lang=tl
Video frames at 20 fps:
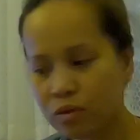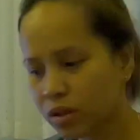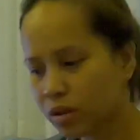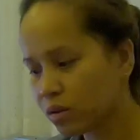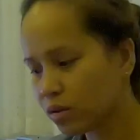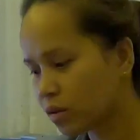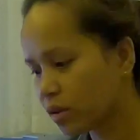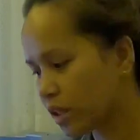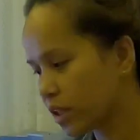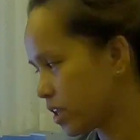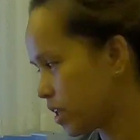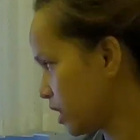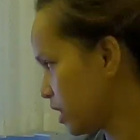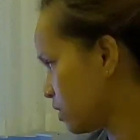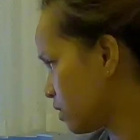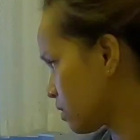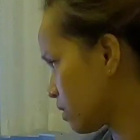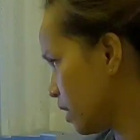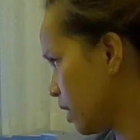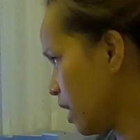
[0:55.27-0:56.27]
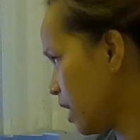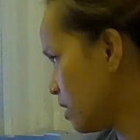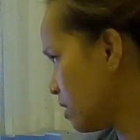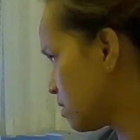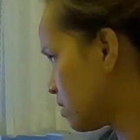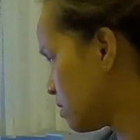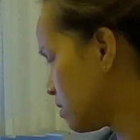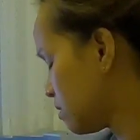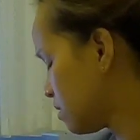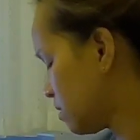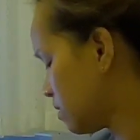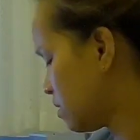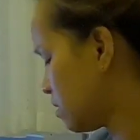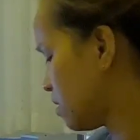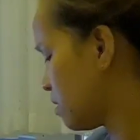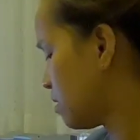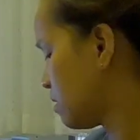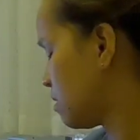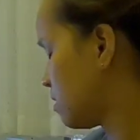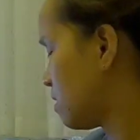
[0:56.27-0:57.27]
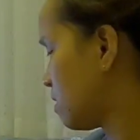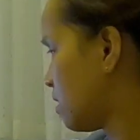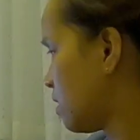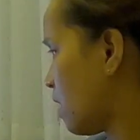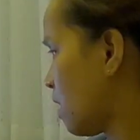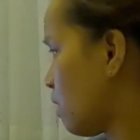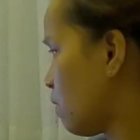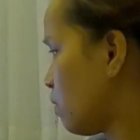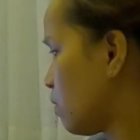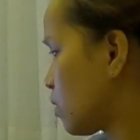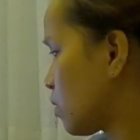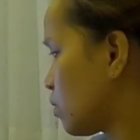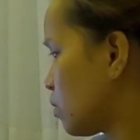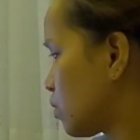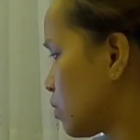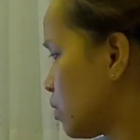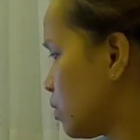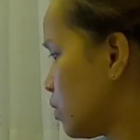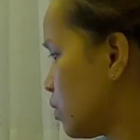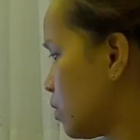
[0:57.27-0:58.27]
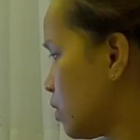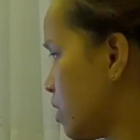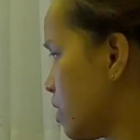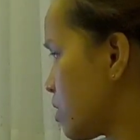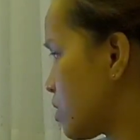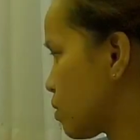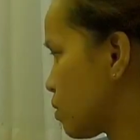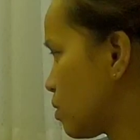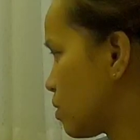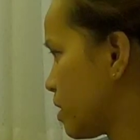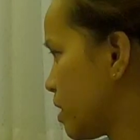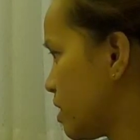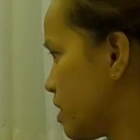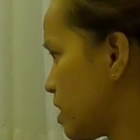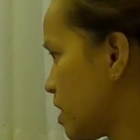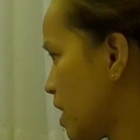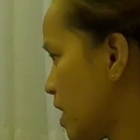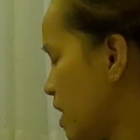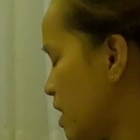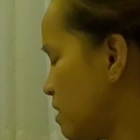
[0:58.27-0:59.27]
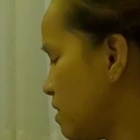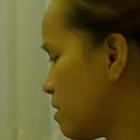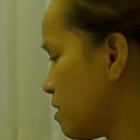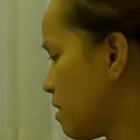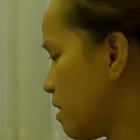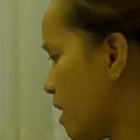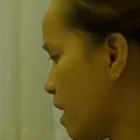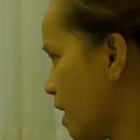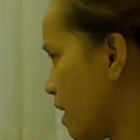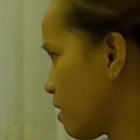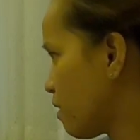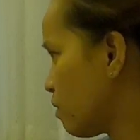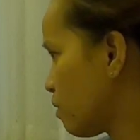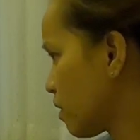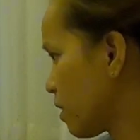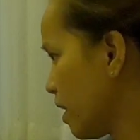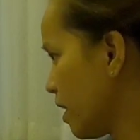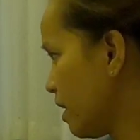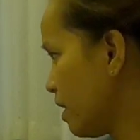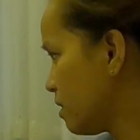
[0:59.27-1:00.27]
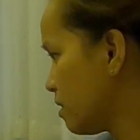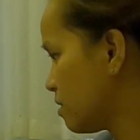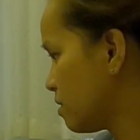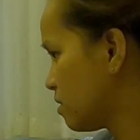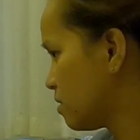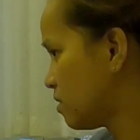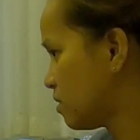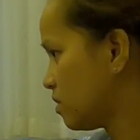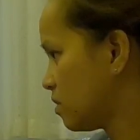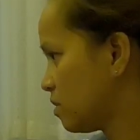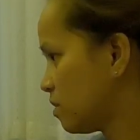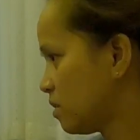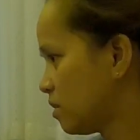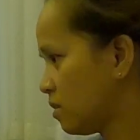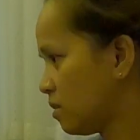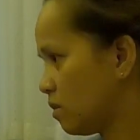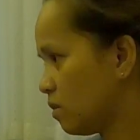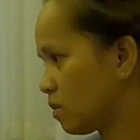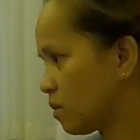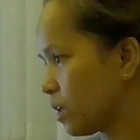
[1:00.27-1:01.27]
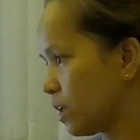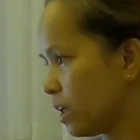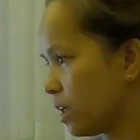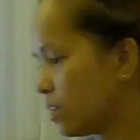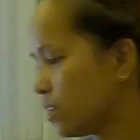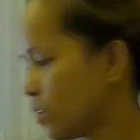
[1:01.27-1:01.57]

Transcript: I will go kitchen, okay? Okay. I will cook your sausage and egg, okay? Okay. Okay,